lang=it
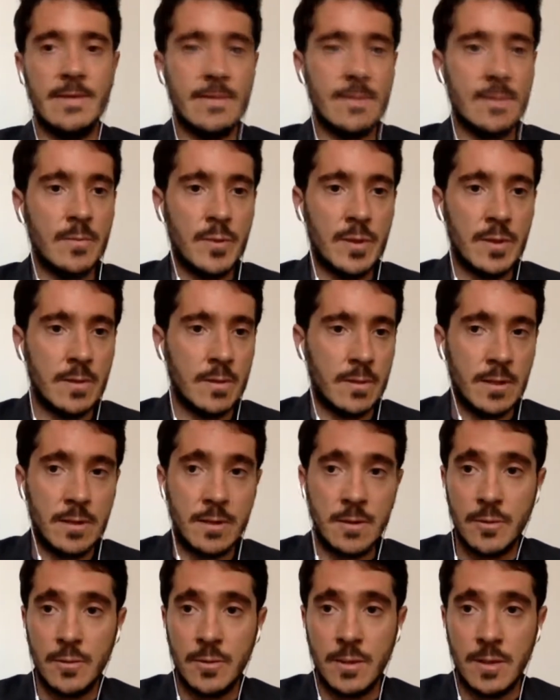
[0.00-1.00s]
e sempre con
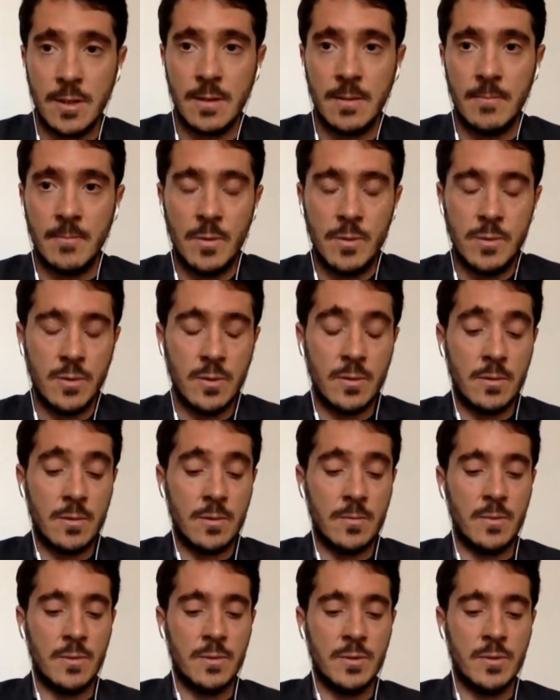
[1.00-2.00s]
editori
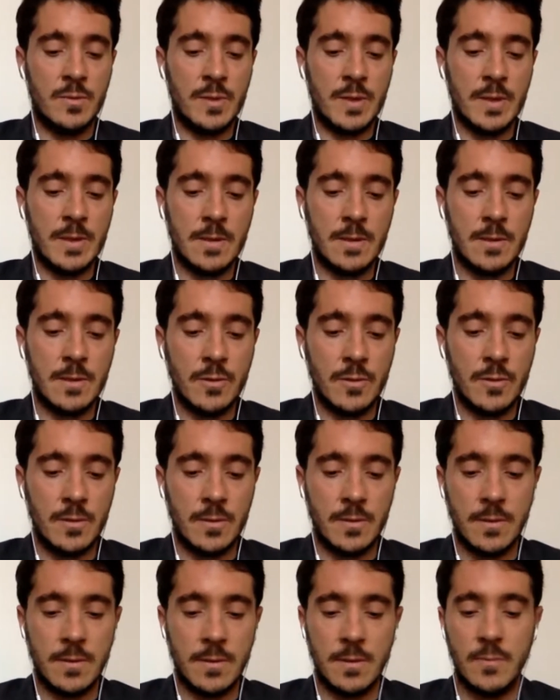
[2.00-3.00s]
molto, molto
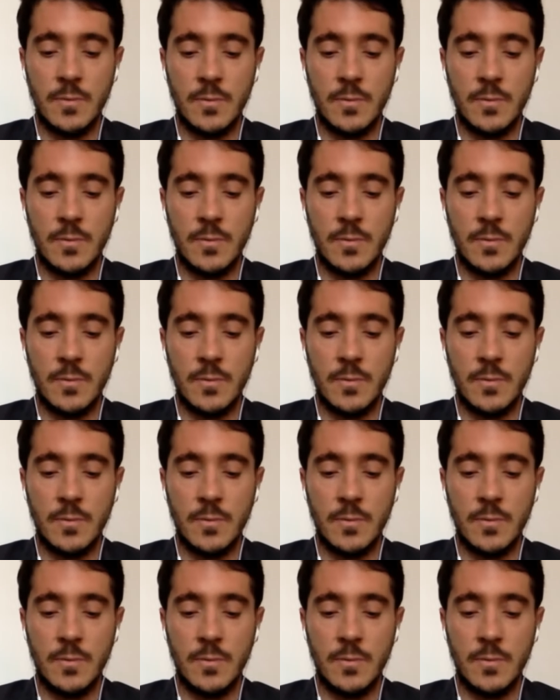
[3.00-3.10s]
prestigiosi,